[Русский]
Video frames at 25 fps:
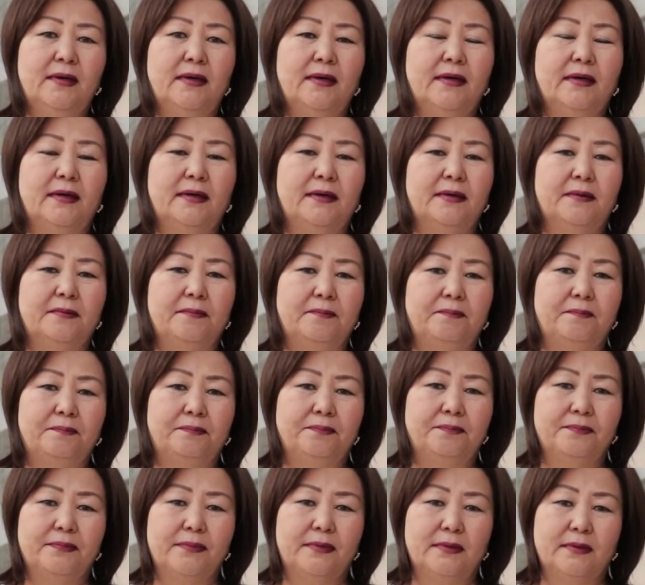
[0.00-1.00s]
эм,
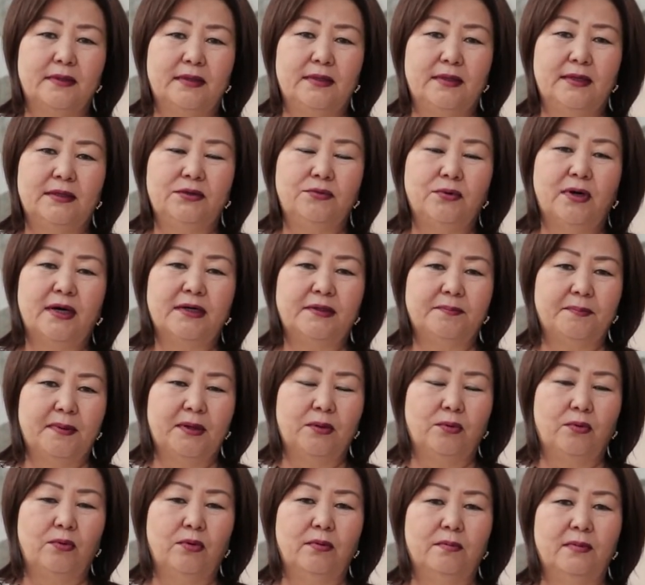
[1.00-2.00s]
Эдуард
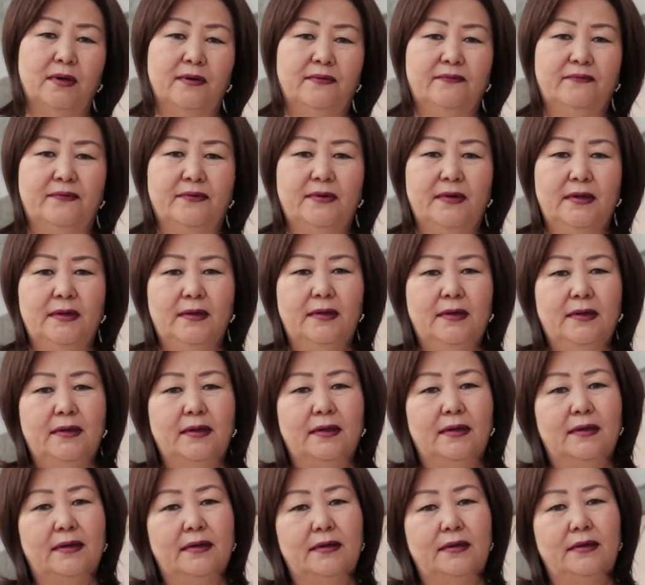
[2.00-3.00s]
Пахомов –
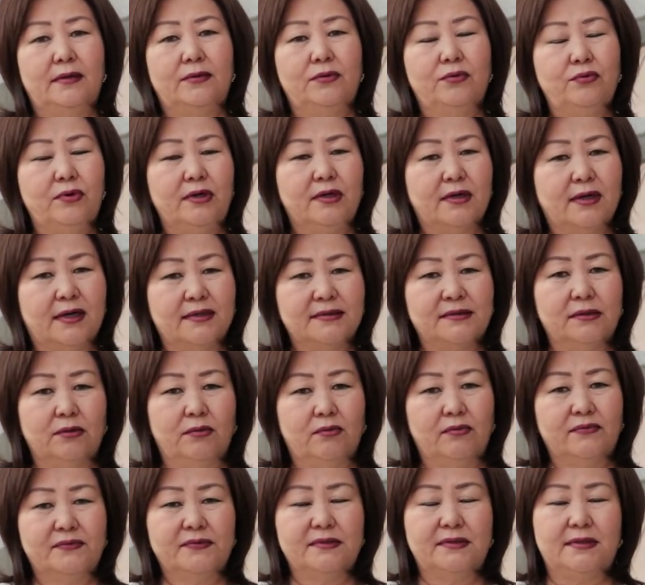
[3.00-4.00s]
Э, Юрий
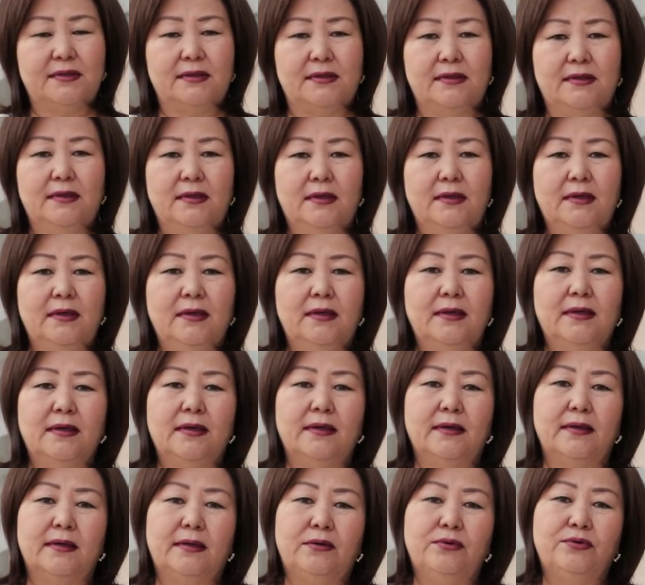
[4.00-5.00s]
Козловский,
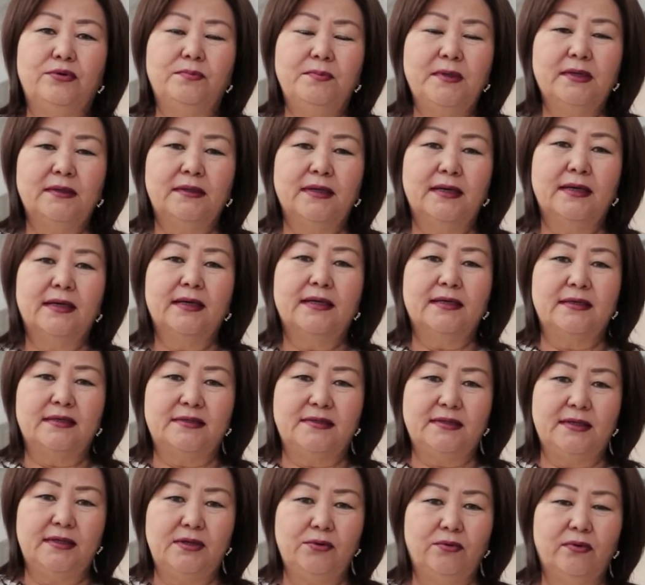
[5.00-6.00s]
э, Людмила
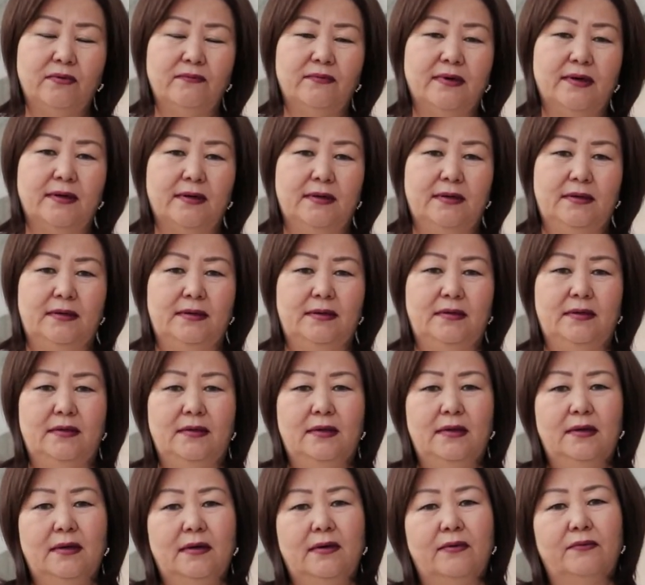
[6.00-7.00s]
Киселева.
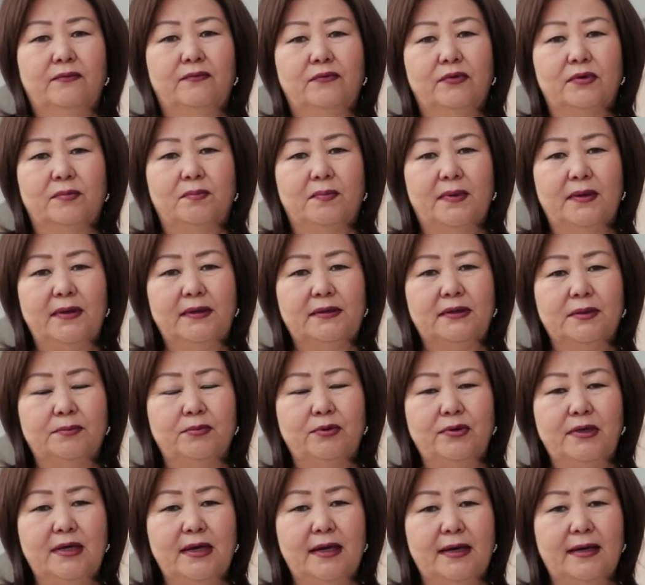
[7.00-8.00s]
Вот,
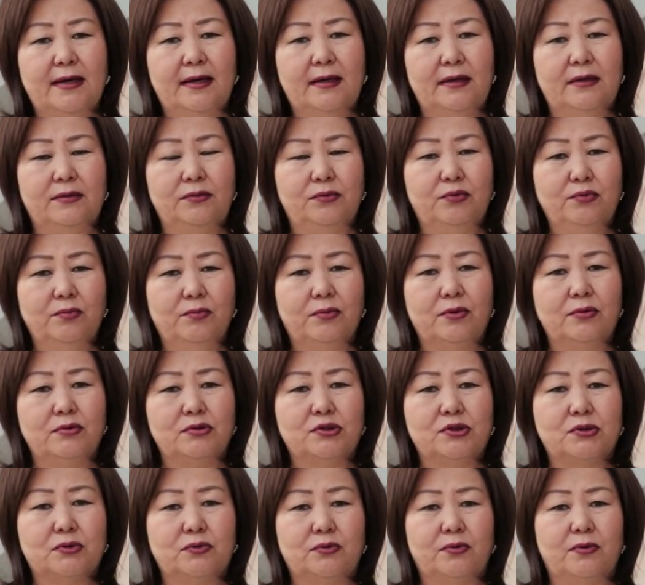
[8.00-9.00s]
поэтому я думаю,
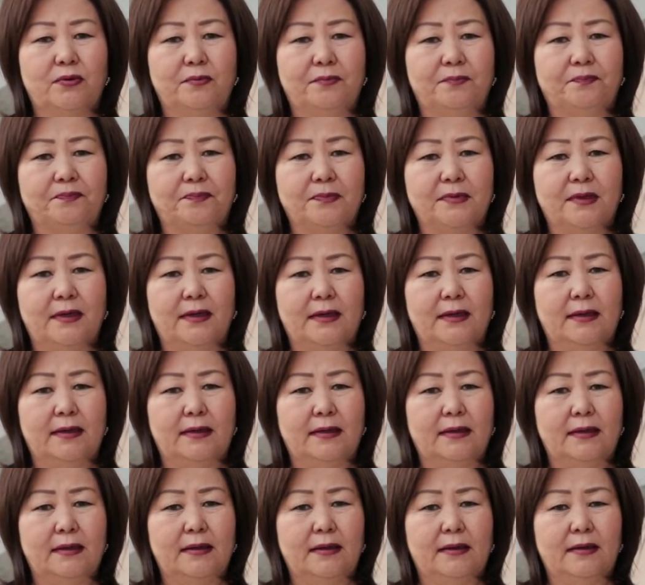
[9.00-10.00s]
что
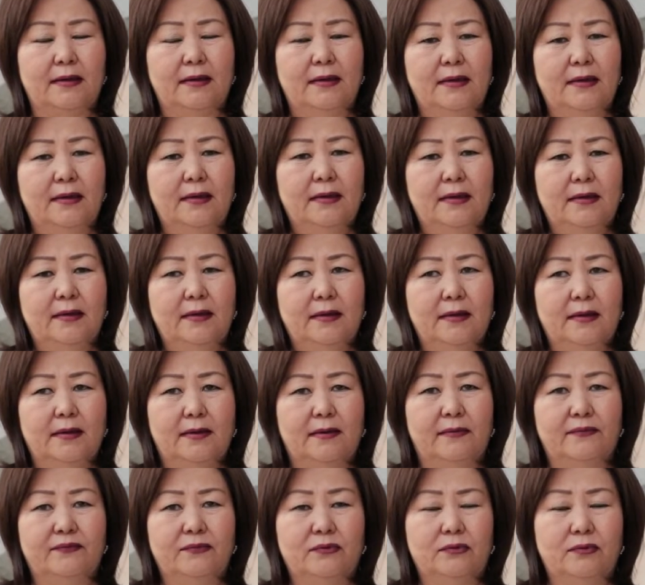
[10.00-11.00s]
э,
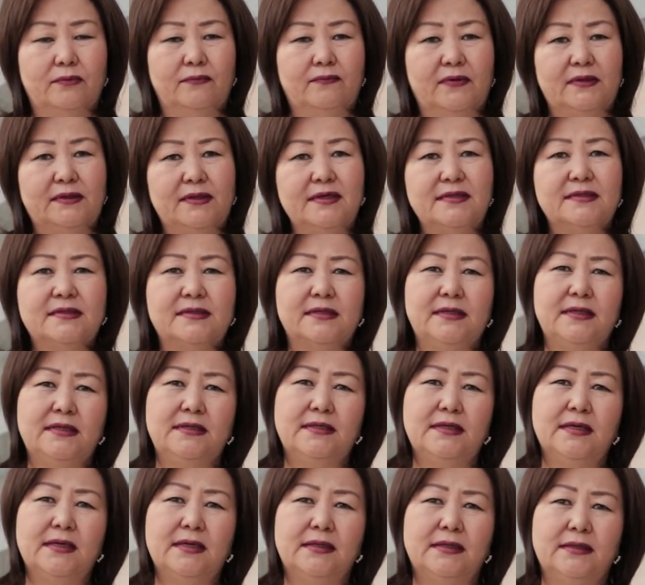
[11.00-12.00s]
в этой
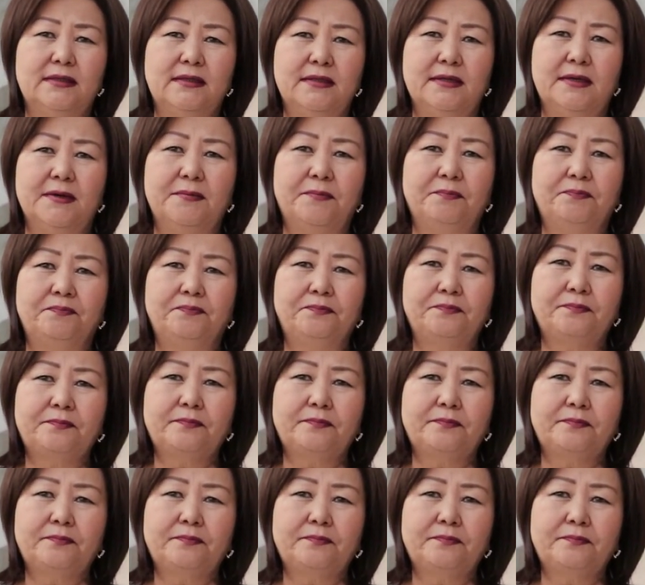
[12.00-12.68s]
среде, где